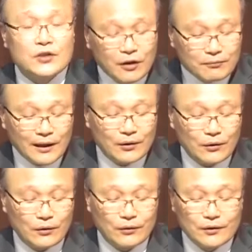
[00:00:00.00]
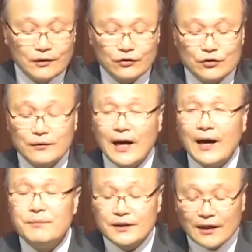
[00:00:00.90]
정말로
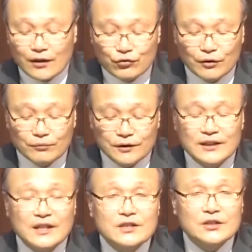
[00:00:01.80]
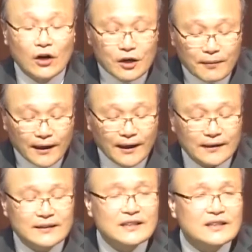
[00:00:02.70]
예수님과 함께 할 수 없는
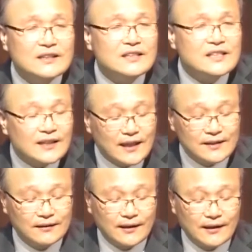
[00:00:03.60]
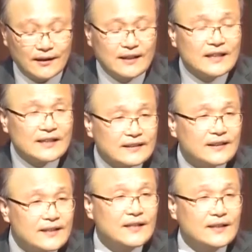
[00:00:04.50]
절박한 그 시간인데
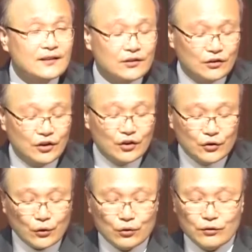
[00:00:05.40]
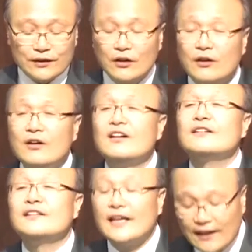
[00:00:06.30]
이때 제자들은 서로 누가
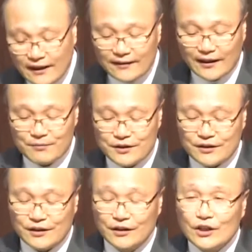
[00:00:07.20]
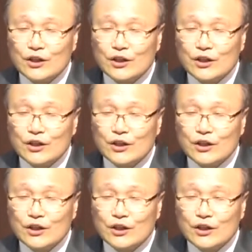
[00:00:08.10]
더 대단한 사람인지